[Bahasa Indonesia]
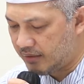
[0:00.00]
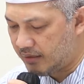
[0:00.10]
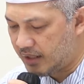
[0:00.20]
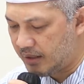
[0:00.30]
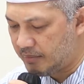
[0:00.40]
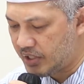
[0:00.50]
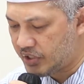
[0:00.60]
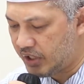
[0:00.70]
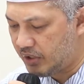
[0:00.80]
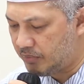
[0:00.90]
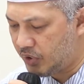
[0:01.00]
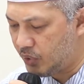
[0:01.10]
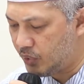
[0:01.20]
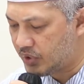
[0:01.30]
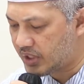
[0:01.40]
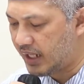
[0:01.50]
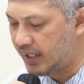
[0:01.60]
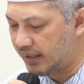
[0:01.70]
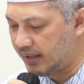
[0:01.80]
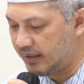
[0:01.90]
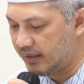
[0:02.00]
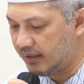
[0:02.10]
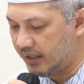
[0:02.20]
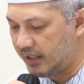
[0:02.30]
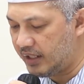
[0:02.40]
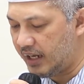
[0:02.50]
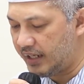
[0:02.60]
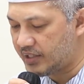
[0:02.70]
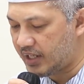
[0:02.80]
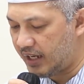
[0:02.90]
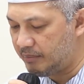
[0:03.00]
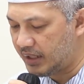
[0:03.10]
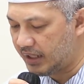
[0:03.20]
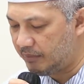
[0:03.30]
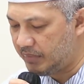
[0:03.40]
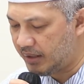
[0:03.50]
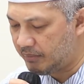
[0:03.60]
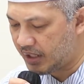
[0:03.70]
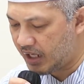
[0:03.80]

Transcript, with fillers: Kola Bashir bin Sa'ad. Jadi ada sahabat Nabi yang